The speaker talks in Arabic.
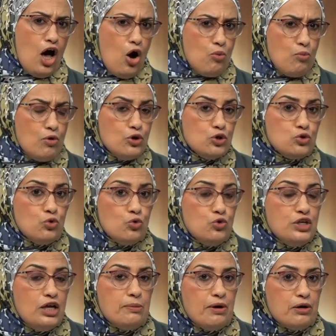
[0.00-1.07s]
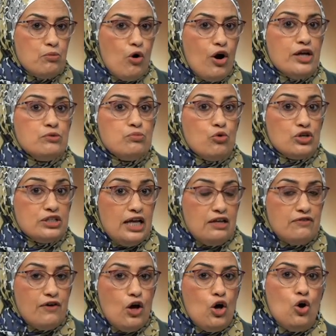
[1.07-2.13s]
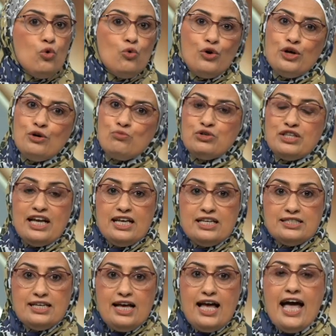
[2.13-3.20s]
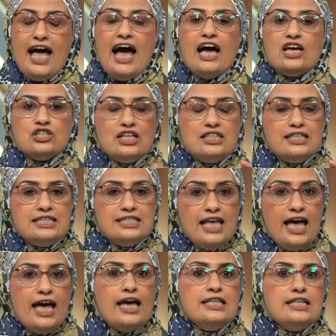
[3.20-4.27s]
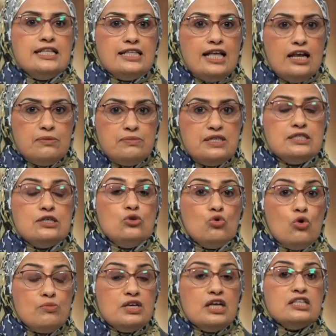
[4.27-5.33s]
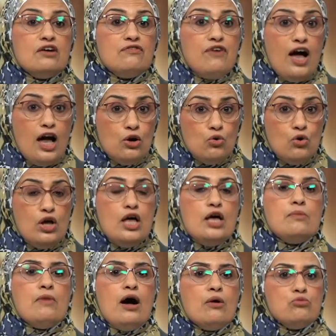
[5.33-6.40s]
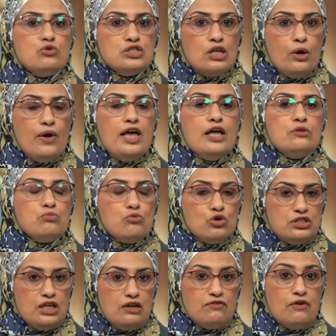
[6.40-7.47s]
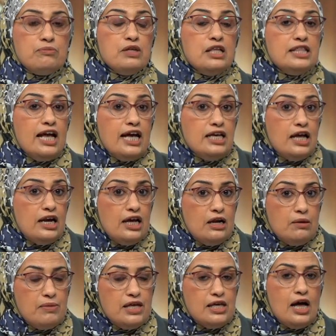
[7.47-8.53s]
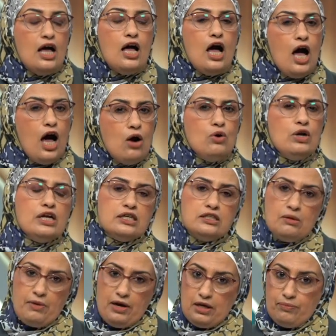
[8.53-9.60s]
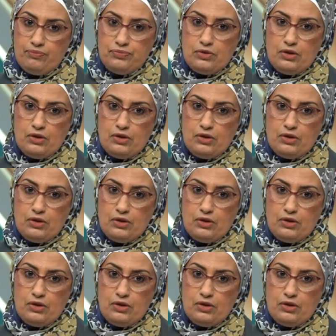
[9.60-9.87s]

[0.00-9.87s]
أو ممكن تكون المجموعات مختلفة وغير متجانسة عشان تساعد التلاميذ إنهم يتفاعلوا مع مستويات مختلفة من الناحية العلمية أو الاجتماعية